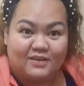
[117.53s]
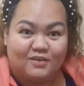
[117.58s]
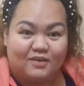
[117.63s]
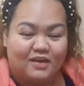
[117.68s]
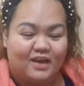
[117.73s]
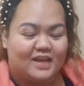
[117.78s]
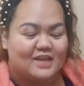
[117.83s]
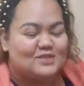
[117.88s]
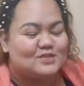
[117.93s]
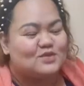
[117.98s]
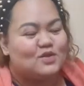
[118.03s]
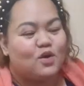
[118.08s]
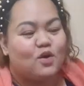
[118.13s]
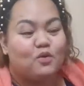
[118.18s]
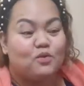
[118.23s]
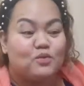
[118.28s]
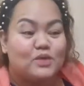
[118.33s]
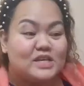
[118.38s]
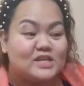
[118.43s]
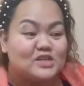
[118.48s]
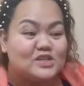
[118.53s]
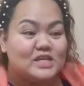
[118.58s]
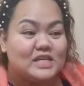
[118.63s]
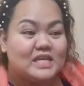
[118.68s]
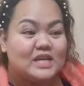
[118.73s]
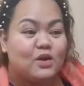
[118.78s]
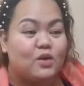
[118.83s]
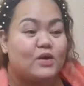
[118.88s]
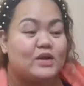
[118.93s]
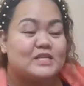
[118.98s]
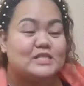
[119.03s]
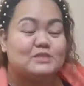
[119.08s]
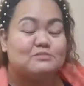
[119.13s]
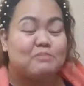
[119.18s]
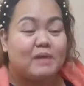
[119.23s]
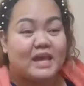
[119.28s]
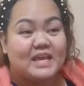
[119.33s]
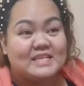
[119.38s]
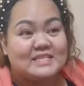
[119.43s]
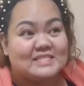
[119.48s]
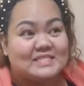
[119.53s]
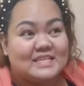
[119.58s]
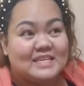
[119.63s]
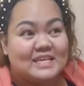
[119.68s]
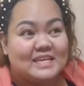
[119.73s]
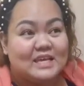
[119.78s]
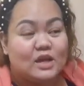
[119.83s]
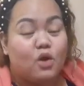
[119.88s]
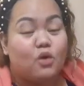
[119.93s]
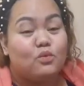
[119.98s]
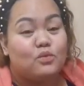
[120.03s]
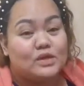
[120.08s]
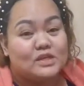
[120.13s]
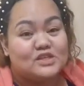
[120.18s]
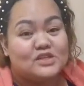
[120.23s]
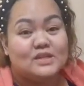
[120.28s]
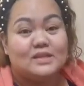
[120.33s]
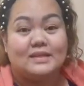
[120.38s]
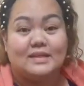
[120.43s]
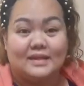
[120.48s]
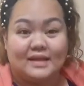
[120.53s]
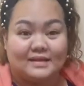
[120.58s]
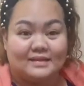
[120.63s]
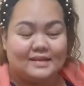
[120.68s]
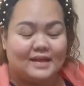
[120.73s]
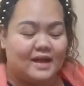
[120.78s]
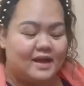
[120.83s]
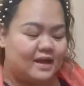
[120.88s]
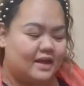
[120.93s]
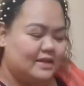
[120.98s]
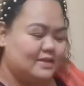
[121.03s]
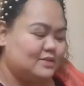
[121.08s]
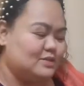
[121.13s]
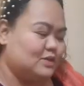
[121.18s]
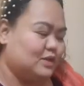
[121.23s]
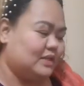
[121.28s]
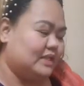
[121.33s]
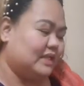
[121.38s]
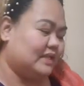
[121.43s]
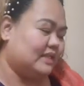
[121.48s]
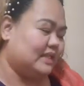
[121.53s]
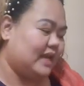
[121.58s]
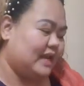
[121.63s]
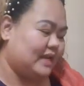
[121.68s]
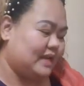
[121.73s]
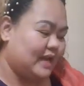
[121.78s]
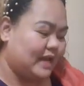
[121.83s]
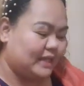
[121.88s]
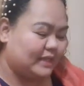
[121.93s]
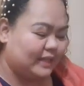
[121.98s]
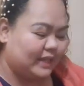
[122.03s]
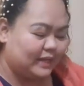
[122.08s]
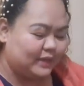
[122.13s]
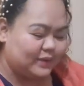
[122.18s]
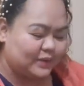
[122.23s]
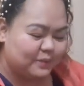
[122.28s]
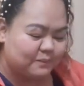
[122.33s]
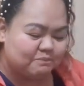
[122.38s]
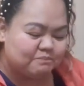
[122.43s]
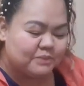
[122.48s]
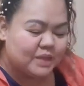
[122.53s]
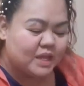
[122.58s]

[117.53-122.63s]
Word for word: Okay, so owishi or spicy owishi dinakdakan. So, itatry natin, no?